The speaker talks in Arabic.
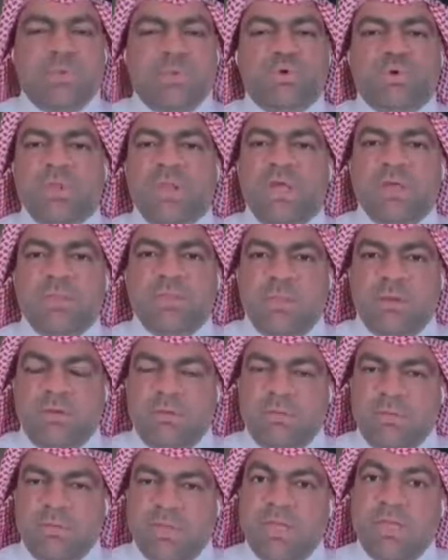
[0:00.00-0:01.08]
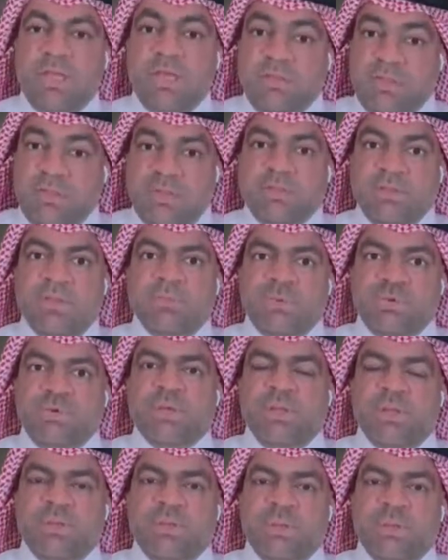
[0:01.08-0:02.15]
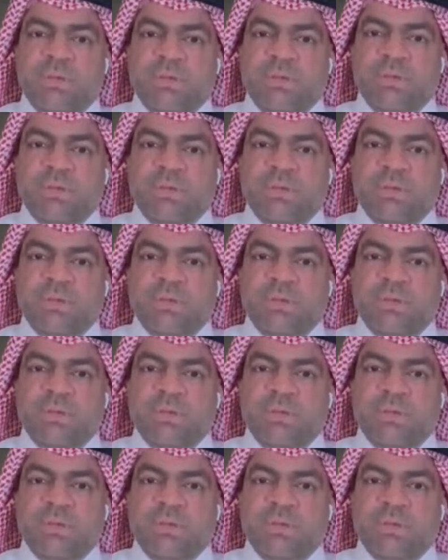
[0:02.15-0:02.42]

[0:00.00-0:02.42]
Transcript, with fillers: انها بتكون اكثر 30 اعتقد انها بتكون اكثر